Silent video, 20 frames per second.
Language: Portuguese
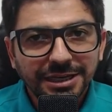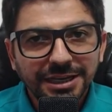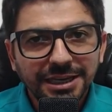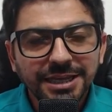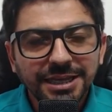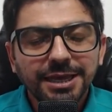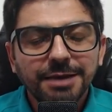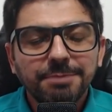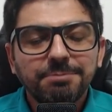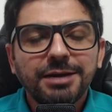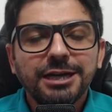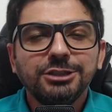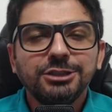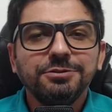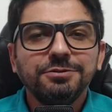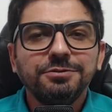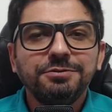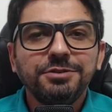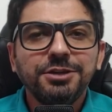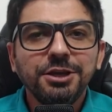Link
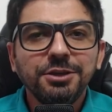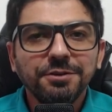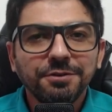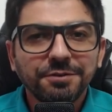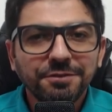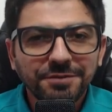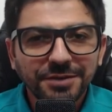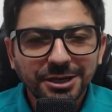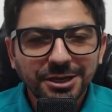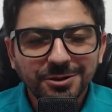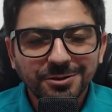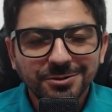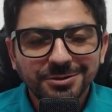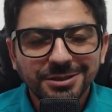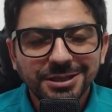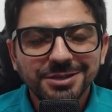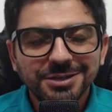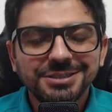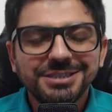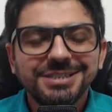abaixo do vídeo. Fique
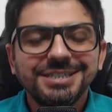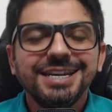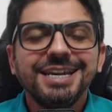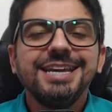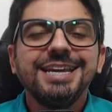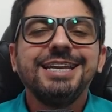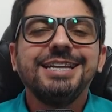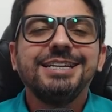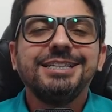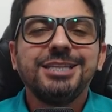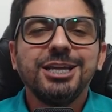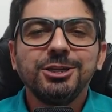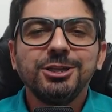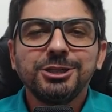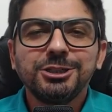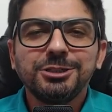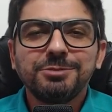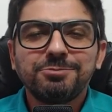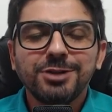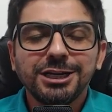com Deus e até
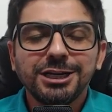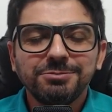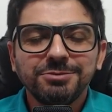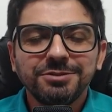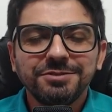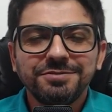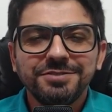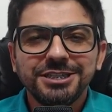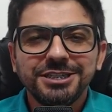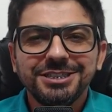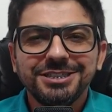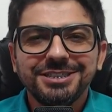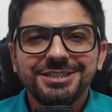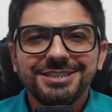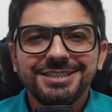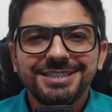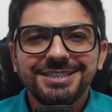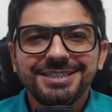o nosso próximo vídeo.